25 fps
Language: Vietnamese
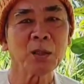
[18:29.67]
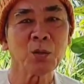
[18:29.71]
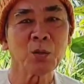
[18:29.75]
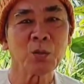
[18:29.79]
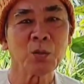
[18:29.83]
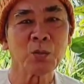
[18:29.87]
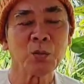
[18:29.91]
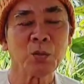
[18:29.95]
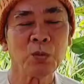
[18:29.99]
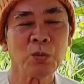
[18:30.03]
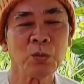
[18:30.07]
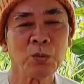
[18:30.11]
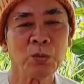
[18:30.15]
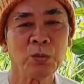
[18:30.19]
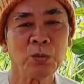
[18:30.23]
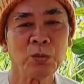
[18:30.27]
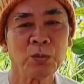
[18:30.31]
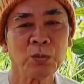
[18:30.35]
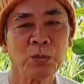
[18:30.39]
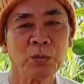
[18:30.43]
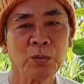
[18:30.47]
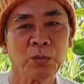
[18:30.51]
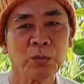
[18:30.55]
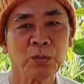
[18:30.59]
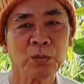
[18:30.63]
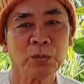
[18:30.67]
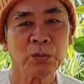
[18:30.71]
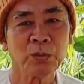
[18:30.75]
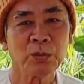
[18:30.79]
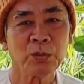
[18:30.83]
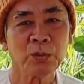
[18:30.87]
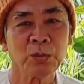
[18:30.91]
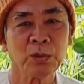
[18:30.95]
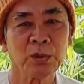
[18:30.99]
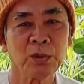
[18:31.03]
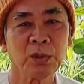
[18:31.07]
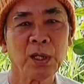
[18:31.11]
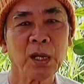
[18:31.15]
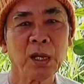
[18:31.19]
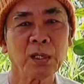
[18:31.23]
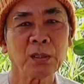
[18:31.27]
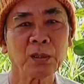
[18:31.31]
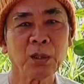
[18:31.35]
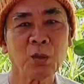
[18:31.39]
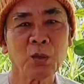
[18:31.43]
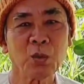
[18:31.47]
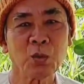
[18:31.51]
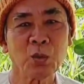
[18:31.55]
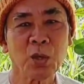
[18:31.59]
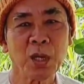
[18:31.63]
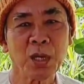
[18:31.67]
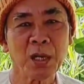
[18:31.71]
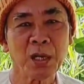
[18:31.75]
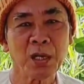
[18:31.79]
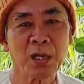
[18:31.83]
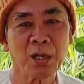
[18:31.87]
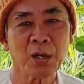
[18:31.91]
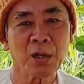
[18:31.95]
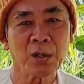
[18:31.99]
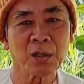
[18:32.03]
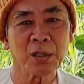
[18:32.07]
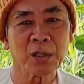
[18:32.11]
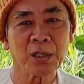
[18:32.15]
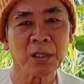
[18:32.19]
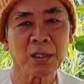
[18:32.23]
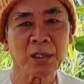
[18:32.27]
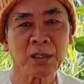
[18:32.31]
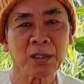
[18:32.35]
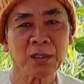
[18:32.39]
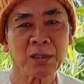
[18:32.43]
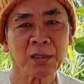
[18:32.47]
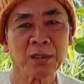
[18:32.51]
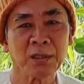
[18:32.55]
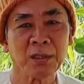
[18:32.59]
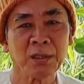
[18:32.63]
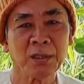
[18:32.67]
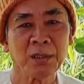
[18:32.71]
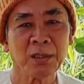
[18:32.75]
tu ráng tu đi rồi